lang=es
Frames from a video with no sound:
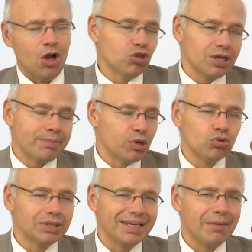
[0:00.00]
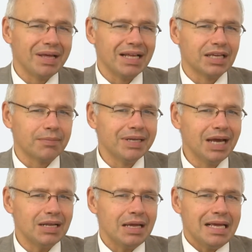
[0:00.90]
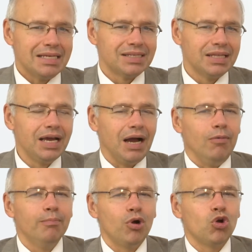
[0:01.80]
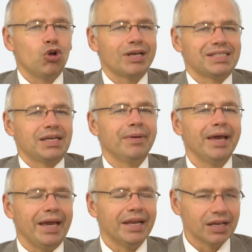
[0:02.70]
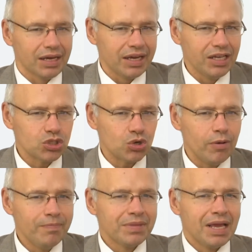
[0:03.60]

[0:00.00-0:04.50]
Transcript: Otra pregunta ya para terminar sería un poco lo que se ve en el registro